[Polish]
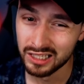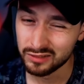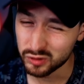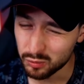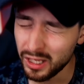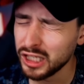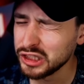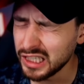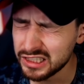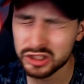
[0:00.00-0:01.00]
W sumie
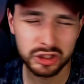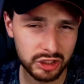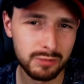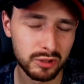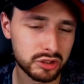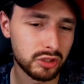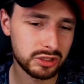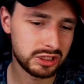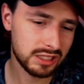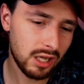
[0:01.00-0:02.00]
6 skrzyń pod rząd,
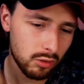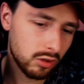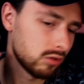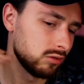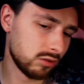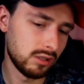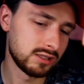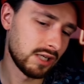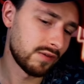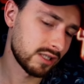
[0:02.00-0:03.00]
gdzie dało
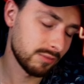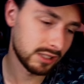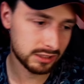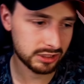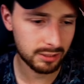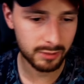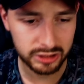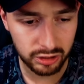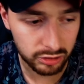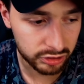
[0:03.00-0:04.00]
Safari Mesha za 17
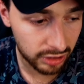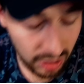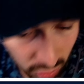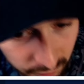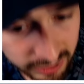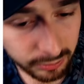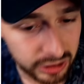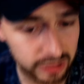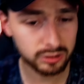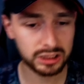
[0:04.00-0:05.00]
groszy. Uważam, że
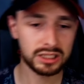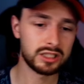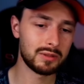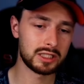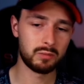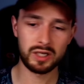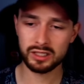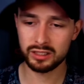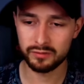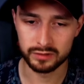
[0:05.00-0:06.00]
na to się znajdą jakieś
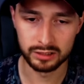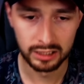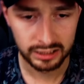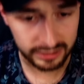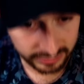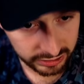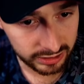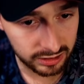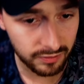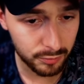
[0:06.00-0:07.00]
paragrafy. Tak czy siak
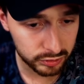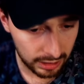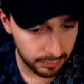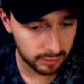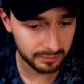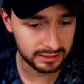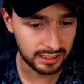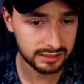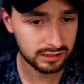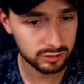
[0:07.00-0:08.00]
trafiamy już
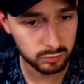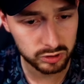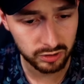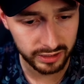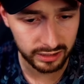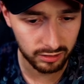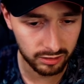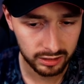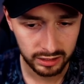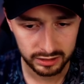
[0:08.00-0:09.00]
Hyperbeasta z tego zbustowanego,
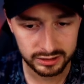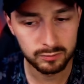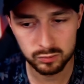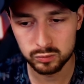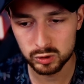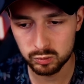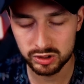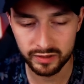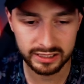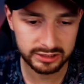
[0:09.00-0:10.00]
z tej
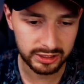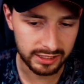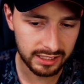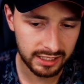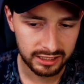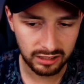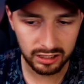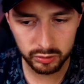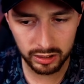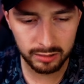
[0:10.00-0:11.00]
zbustowanej skrzyni. No ale
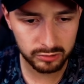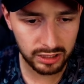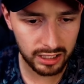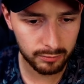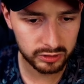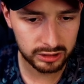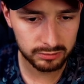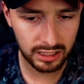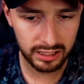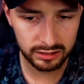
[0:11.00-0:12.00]
ciula nam to daje, bo jesteśmy
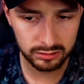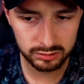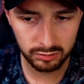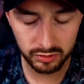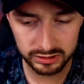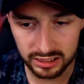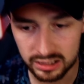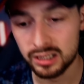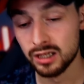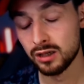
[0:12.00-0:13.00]
dalej dosłownie ostatni.